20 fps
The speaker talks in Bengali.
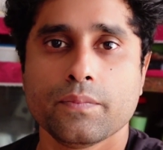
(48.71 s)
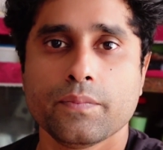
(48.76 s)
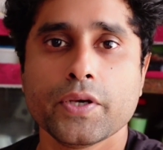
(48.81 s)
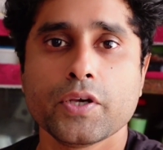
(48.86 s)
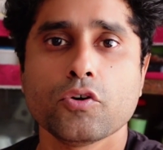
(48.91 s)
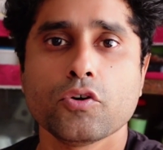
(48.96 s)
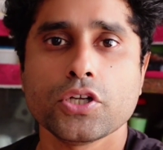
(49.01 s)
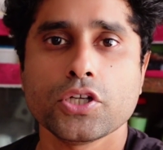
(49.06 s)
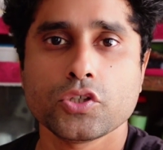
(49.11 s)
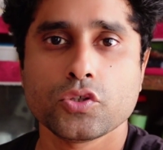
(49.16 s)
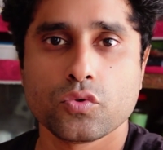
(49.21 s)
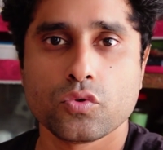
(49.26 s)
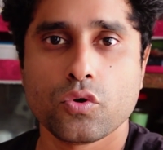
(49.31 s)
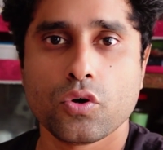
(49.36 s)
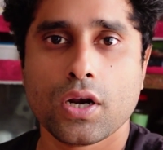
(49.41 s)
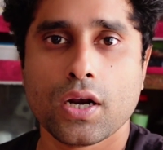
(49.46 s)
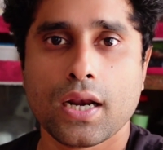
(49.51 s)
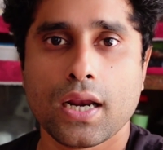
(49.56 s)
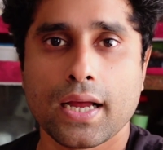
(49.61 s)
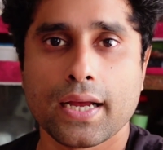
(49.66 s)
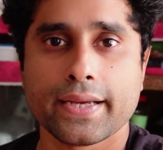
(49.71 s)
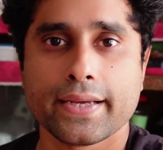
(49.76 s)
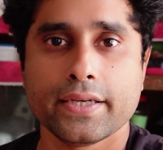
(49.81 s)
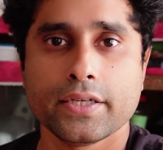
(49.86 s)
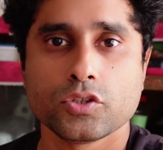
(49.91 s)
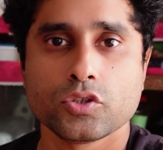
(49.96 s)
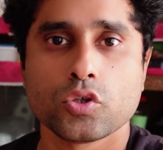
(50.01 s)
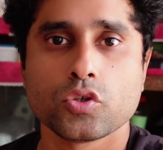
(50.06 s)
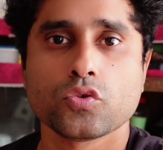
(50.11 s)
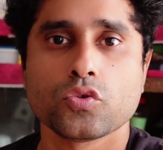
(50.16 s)
ভিডিওটি শুরু করার আগে
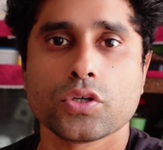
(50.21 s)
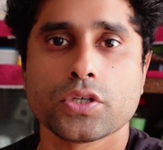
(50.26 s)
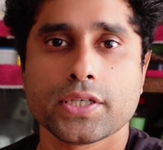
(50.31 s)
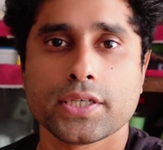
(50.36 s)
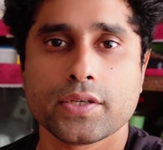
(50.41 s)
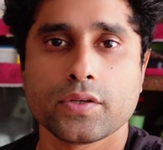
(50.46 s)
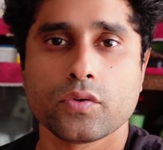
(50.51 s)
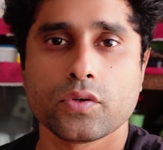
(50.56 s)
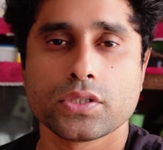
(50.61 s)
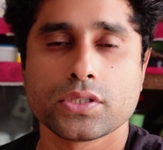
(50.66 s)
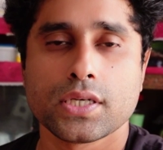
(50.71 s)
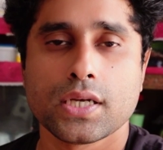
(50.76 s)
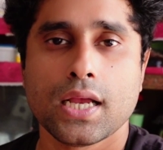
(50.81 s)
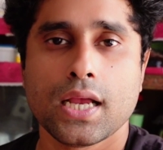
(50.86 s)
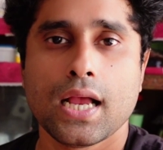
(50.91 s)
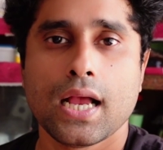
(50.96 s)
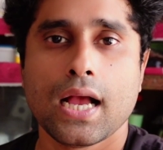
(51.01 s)
ছোট্ট একটি রিকোয়েস্ট